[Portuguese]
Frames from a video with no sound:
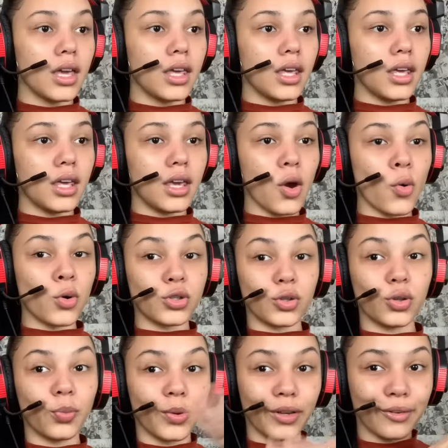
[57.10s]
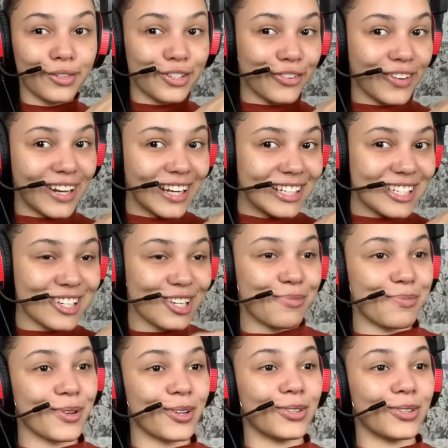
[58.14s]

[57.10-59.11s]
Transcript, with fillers: E hoje eu tô um pouquinho diferente, gente, porque eu